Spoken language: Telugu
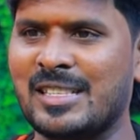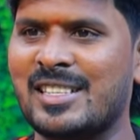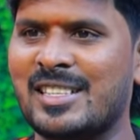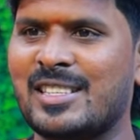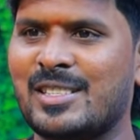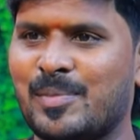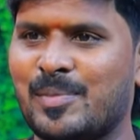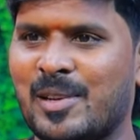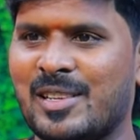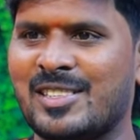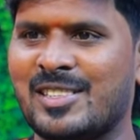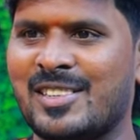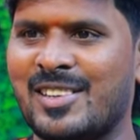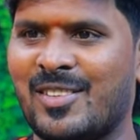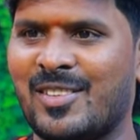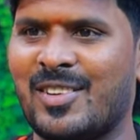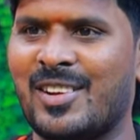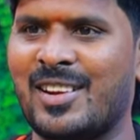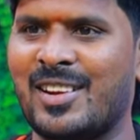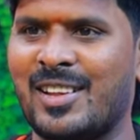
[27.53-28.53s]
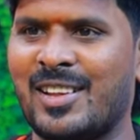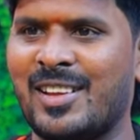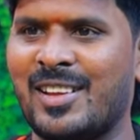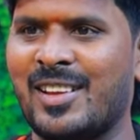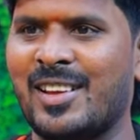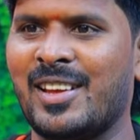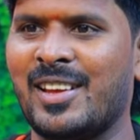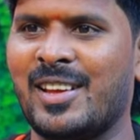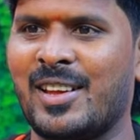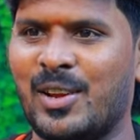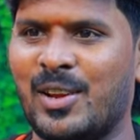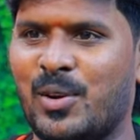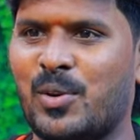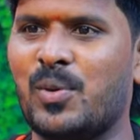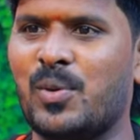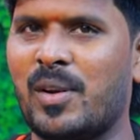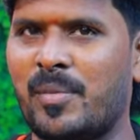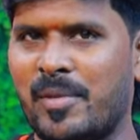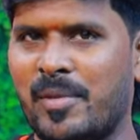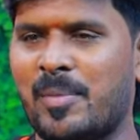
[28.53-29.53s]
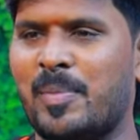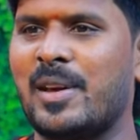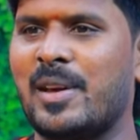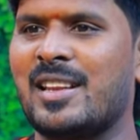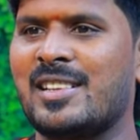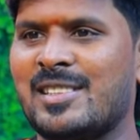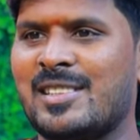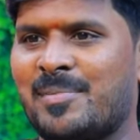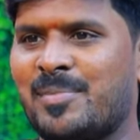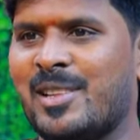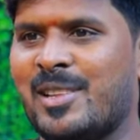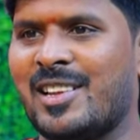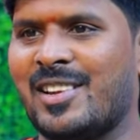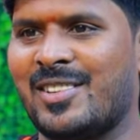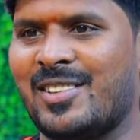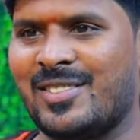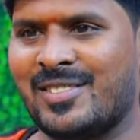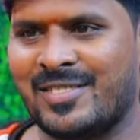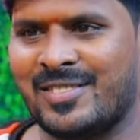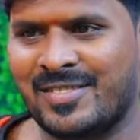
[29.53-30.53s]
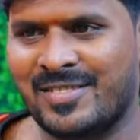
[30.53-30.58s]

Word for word: బిజియెస్ట్ పర్సన్ ఎవరంటే ఎక్కువగా మీ పేరు చెప్తాను